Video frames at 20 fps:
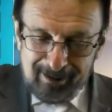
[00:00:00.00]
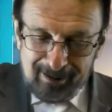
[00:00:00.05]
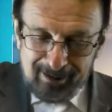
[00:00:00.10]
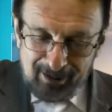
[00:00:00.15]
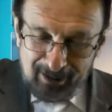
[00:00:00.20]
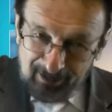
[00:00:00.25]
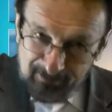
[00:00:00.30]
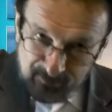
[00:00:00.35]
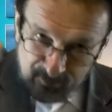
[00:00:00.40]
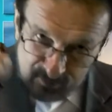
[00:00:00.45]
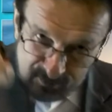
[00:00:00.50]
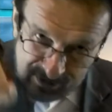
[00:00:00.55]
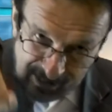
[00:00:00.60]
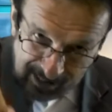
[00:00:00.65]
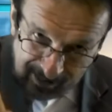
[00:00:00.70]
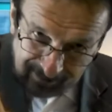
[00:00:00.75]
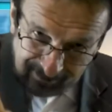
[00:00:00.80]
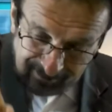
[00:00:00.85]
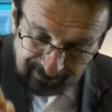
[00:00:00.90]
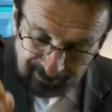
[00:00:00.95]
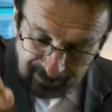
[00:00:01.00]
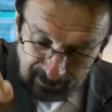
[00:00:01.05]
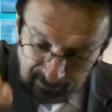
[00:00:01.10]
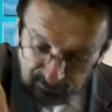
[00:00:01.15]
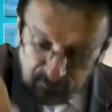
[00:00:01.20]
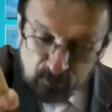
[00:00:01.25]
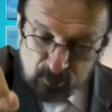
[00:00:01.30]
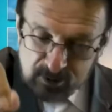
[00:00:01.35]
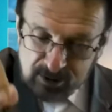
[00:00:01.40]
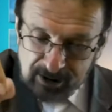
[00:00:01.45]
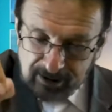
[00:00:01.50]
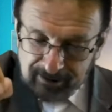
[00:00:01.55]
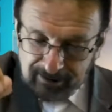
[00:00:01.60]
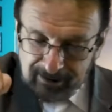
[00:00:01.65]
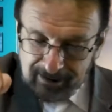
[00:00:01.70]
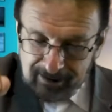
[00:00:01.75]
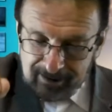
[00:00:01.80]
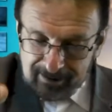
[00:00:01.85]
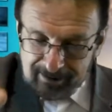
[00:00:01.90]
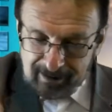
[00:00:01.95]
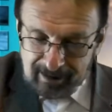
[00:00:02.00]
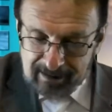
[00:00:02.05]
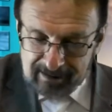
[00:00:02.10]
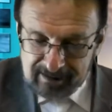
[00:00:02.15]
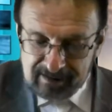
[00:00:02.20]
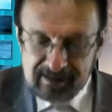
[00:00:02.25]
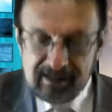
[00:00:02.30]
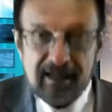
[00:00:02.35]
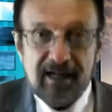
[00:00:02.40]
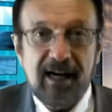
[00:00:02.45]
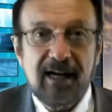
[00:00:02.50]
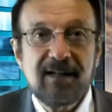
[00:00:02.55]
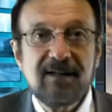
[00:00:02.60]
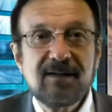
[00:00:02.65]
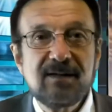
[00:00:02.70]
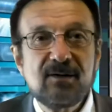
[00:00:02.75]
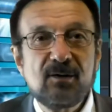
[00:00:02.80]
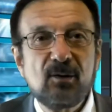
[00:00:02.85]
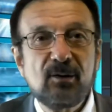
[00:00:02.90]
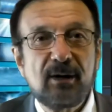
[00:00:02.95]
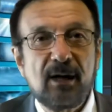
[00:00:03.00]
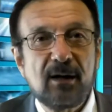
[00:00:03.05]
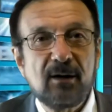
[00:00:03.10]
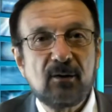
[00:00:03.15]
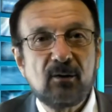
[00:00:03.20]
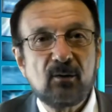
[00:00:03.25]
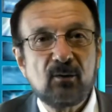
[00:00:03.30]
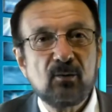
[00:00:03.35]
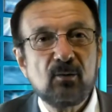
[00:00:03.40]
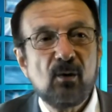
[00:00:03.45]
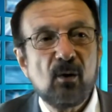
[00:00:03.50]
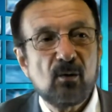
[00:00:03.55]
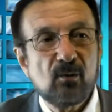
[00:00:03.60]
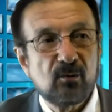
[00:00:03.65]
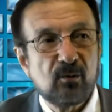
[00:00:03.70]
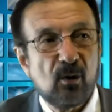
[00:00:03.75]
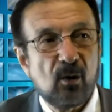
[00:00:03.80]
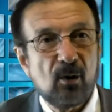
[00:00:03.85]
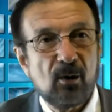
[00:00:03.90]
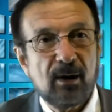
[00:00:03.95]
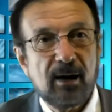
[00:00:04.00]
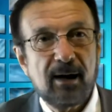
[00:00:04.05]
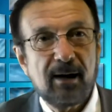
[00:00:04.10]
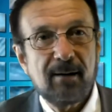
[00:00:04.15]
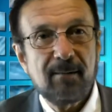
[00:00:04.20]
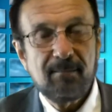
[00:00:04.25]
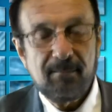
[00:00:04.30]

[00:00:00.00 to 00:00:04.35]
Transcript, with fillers: rifugiati, nel silenzio del tuo cuore.